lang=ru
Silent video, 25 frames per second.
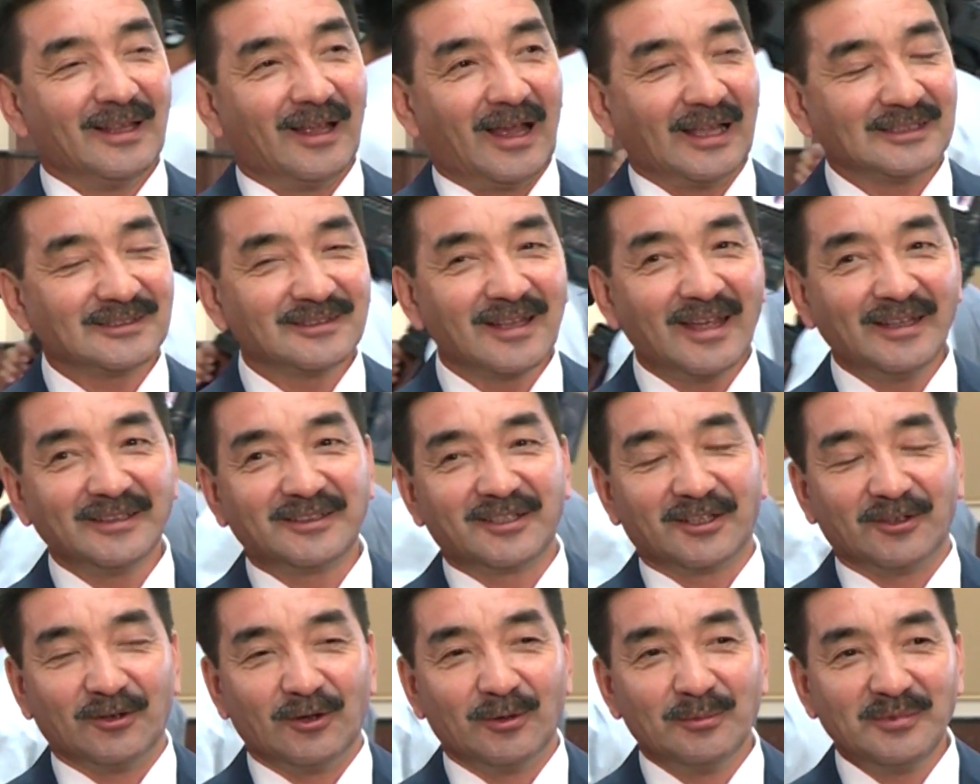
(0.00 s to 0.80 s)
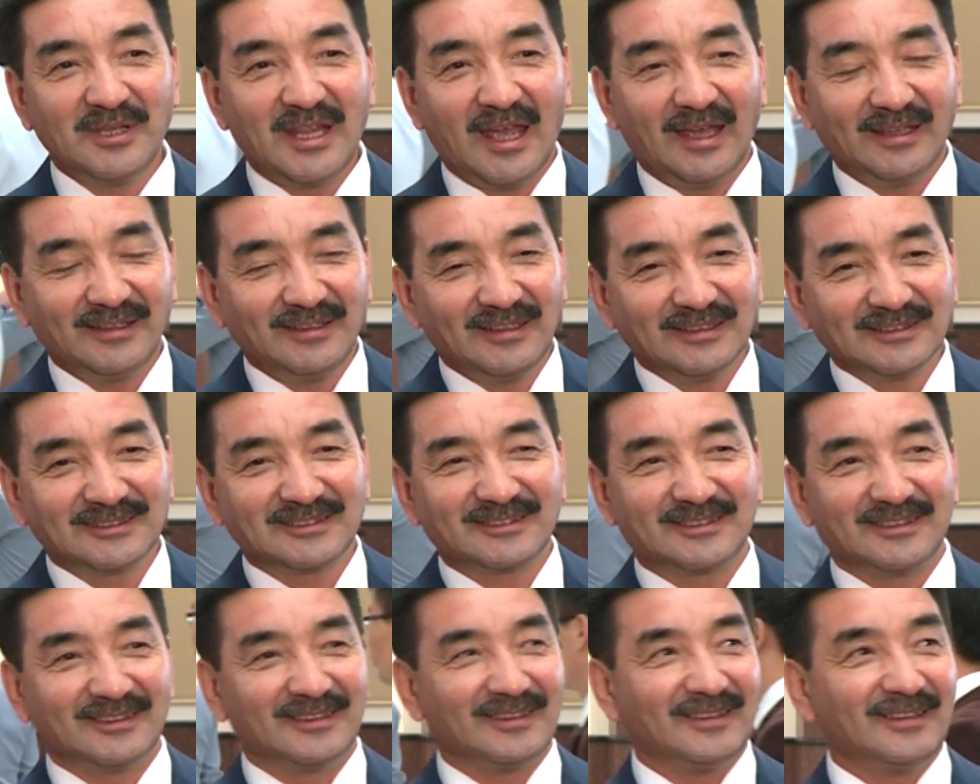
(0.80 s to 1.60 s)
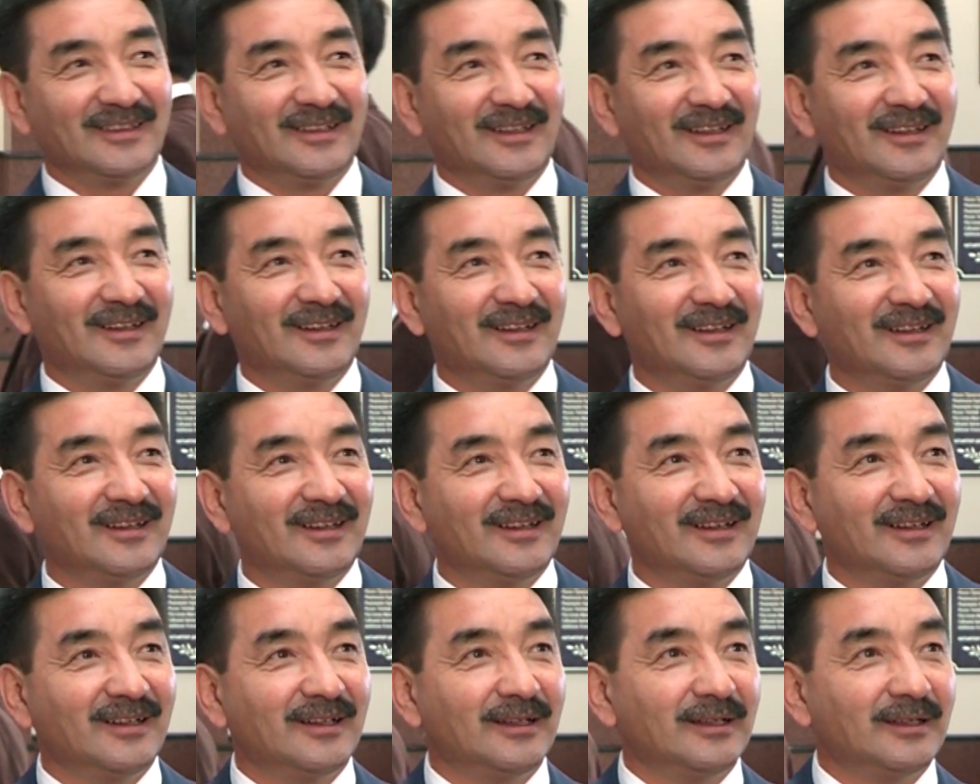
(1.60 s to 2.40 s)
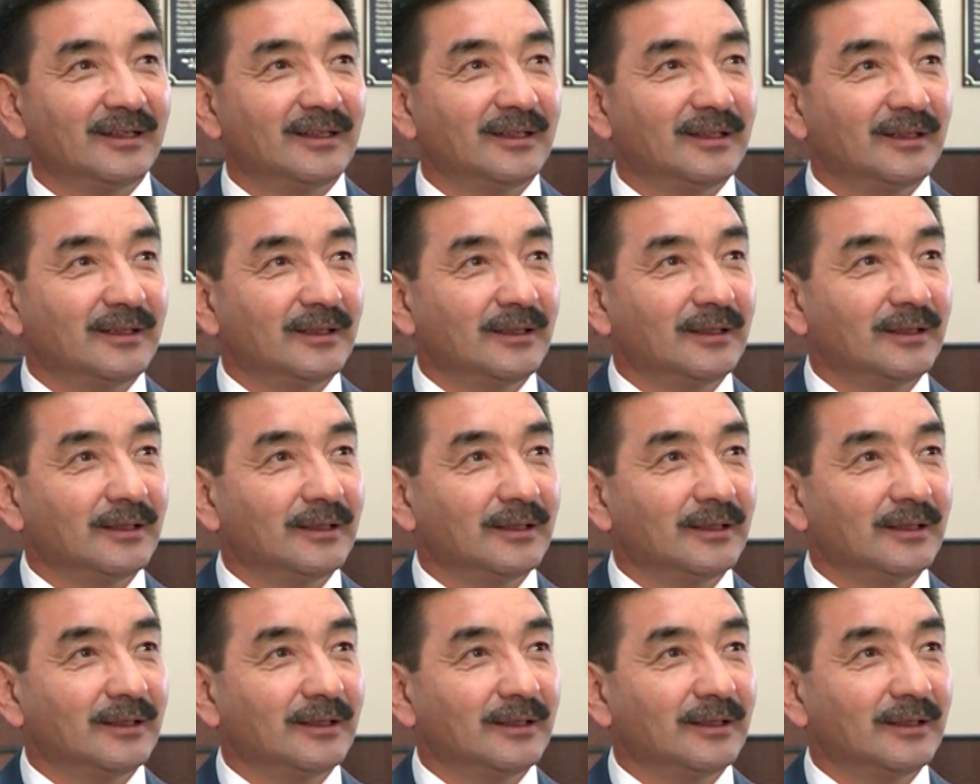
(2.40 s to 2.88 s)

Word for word: а знаете, у меня есть сейчас, наверное, 70% скидки там.